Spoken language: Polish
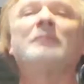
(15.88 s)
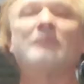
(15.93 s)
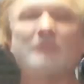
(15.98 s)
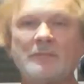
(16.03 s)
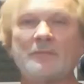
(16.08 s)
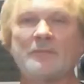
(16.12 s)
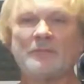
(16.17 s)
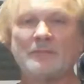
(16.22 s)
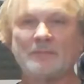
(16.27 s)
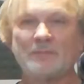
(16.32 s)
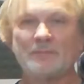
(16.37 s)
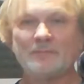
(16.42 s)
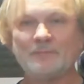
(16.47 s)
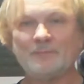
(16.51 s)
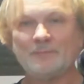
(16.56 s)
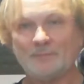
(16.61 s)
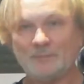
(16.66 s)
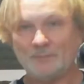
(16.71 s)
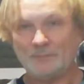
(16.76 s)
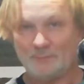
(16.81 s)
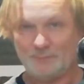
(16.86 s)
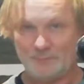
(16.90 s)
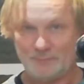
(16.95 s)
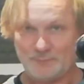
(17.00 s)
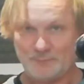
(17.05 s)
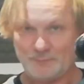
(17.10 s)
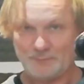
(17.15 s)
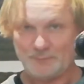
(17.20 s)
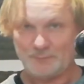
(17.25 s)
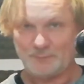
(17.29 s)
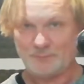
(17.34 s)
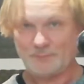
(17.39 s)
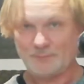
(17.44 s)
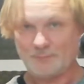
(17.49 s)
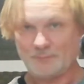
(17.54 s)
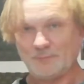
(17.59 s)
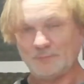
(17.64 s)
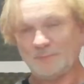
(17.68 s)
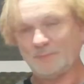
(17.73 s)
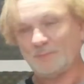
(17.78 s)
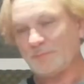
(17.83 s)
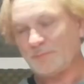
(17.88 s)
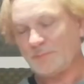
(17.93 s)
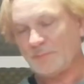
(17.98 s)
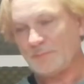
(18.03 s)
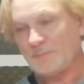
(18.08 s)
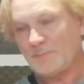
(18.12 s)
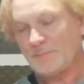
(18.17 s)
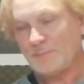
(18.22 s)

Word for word: Całkiem niedawno, 4 lata temu, po